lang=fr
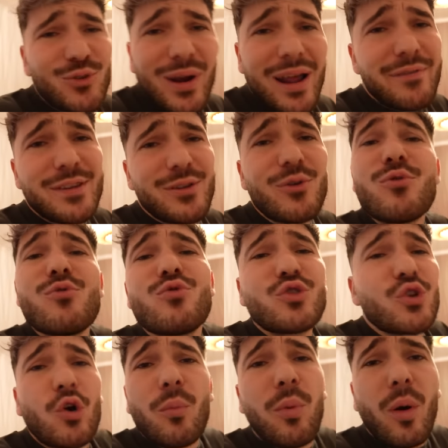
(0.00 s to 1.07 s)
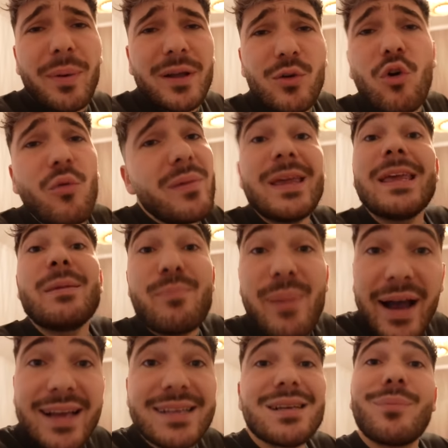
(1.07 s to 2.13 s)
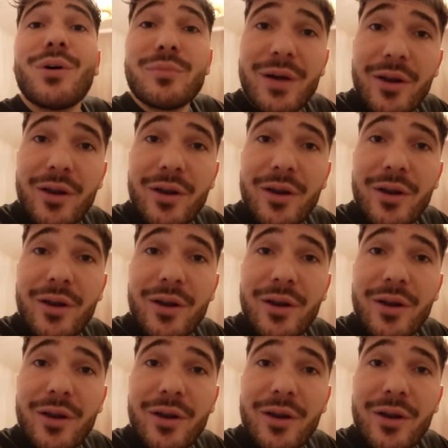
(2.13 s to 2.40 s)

dans la vidéo où je comprends pas trop, mais il paraît que ça porte